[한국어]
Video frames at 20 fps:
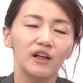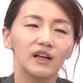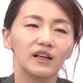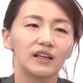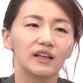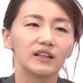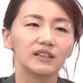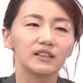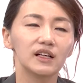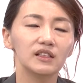
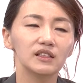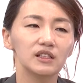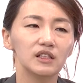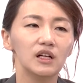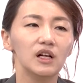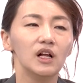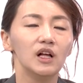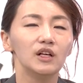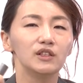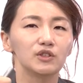이게 사실
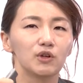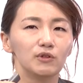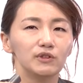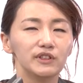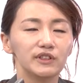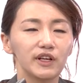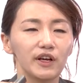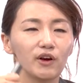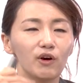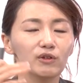
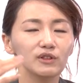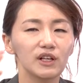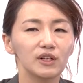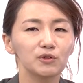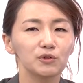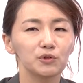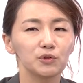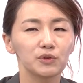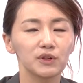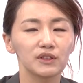전체
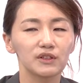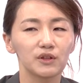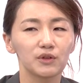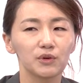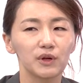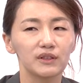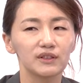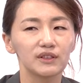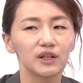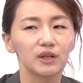형사소송에서는
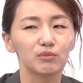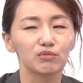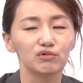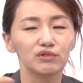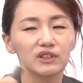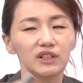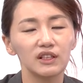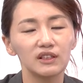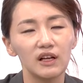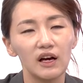굉장히
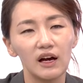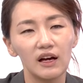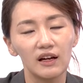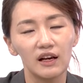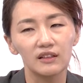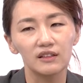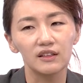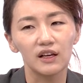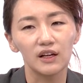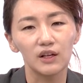
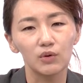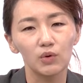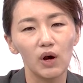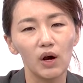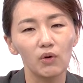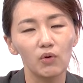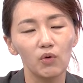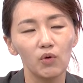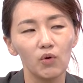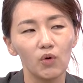문제다라는 얘기도
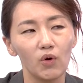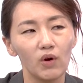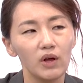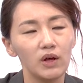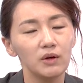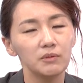하고